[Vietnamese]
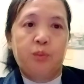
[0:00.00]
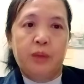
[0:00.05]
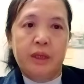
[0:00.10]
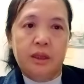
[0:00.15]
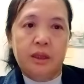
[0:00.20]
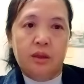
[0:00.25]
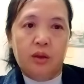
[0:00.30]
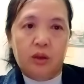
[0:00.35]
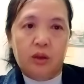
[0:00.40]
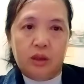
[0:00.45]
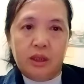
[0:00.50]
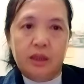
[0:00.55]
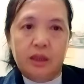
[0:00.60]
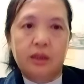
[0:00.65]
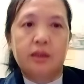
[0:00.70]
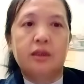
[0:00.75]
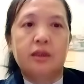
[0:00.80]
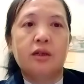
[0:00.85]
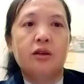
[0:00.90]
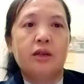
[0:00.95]
bây giờ nó
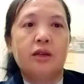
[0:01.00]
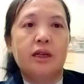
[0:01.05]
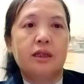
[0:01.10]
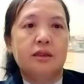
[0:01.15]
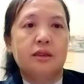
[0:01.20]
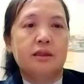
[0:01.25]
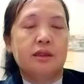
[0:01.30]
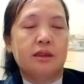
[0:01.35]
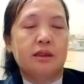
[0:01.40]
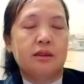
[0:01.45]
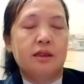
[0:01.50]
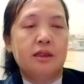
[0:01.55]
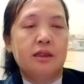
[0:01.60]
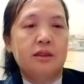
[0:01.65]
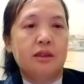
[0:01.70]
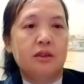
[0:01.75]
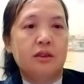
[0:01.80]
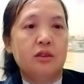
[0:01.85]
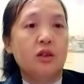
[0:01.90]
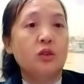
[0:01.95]
khởi đâu nên tới tới
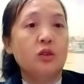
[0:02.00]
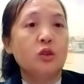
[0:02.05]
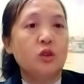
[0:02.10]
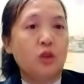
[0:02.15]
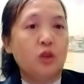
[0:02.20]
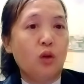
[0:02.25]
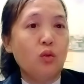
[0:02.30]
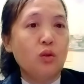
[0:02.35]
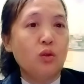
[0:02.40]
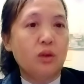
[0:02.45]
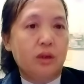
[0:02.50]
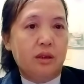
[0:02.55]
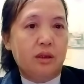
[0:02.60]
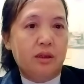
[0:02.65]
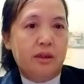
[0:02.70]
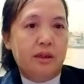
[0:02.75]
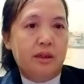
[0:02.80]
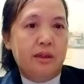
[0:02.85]
chờ nhó trống mà